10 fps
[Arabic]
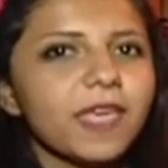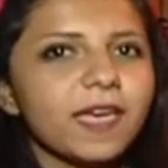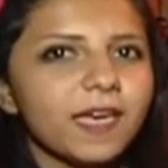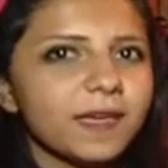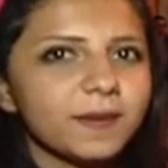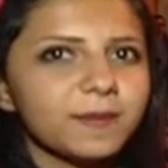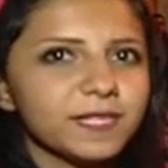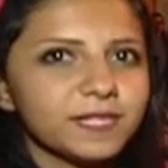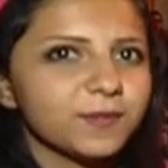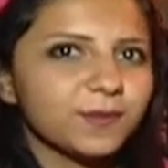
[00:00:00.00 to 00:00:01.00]
ايه
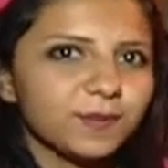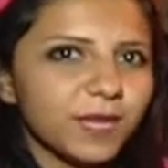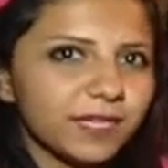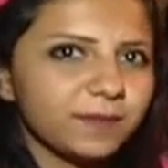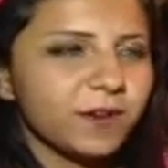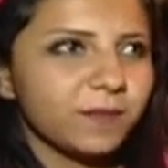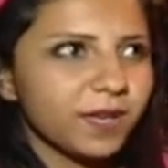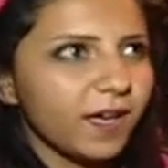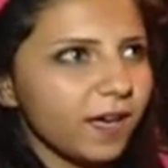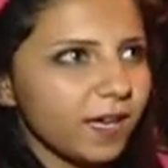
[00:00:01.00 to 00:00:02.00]
بس ويعني
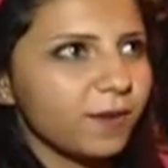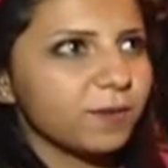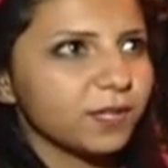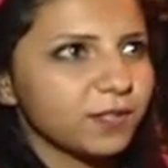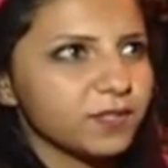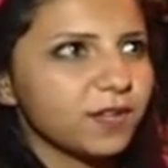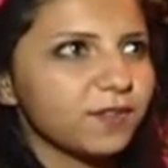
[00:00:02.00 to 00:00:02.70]
برامجها حلوه بتاثر